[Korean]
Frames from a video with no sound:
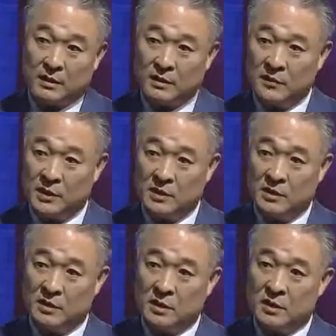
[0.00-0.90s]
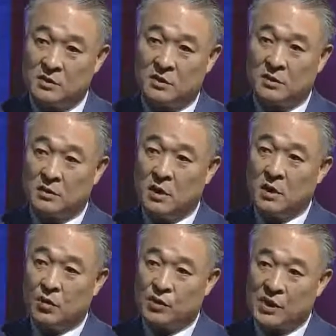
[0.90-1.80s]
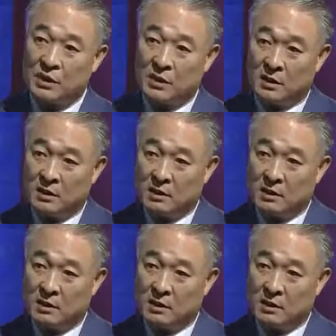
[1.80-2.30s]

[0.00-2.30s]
그런 면에서 저는 고생을